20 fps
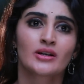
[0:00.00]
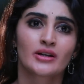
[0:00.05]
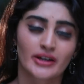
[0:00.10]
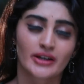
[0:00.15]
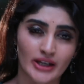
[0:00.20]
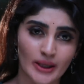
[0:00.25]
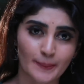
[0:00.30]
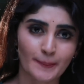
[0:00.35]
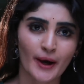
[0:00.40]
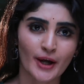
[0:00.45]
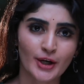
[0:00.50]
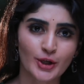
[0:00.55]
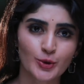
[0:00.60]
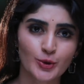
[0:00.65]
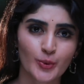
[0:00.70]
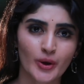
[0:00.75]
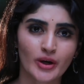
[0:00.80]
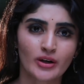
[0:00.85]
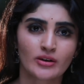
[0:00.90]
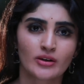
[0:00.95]
இத பாரு
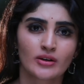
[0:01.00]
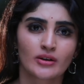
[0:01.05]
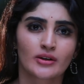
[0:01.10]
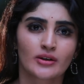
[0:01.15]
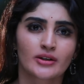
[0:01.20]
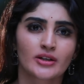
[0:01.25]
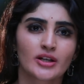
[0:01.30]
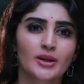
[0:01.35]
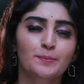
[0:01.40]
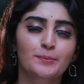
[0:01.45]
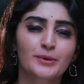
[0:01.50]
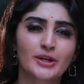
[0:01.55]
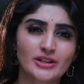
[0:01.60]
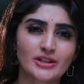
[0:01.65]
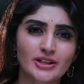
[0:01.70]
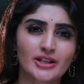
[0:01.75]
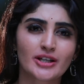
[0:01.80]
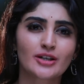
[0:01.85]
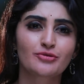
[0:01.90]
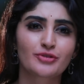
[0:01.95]
யுவா நீ
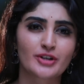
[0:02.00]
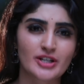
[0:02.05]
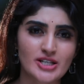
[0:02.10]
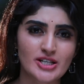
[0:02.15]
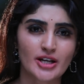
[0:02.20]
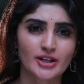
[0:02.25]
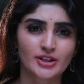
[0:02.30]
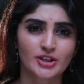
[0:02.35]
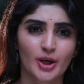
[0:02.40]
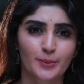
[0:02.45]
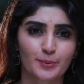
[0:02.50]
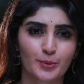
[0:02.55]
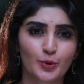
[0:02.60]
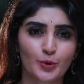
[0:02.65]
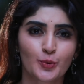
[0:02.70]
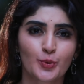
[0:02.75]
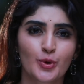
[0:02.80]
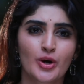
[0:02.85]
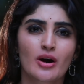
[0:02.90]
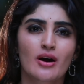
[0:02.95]
பிரீத்திக்குன்னு ஃபிக்ஸ் ஆனதுக்கு
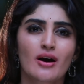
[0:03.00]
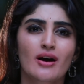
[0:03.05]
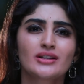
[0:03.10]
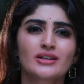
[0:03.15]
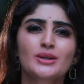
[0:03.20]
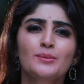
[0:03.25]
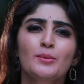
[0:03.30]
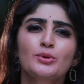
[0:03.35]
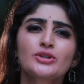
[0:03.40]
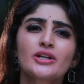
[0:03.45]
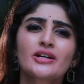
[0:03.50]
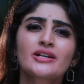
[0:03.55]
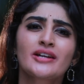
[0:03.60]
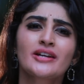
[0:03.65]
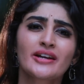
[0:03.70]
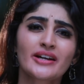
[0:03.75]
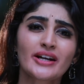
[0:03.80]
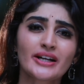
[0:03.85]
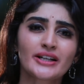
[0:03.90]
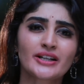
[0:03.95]
அப்புறம் அந்த மோதிரம்
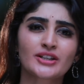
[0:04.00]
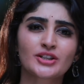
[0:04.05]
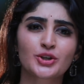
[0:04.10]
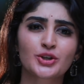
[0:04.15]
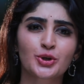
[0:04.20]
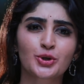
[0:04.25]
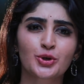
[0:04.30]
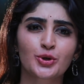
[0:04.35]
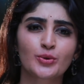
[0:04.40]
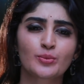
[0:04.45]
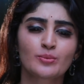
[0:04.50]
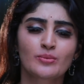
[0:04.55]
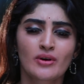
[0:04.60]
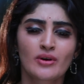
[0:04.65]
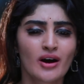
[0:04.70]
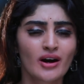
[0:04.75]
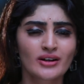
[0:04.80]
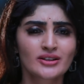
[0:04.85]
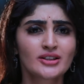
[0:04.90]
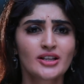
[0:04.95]
எதுக்காக என் கிட்ட இருக்கணும்
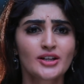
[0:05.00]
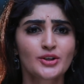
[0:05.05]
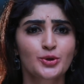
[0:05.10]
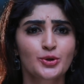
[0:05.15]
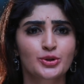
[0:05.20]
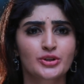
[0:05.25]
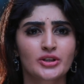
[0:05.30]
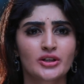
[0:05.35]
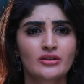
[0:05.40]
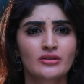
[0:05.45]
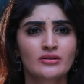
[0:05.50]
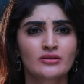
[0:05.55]
அதான் கொடுத்தேன்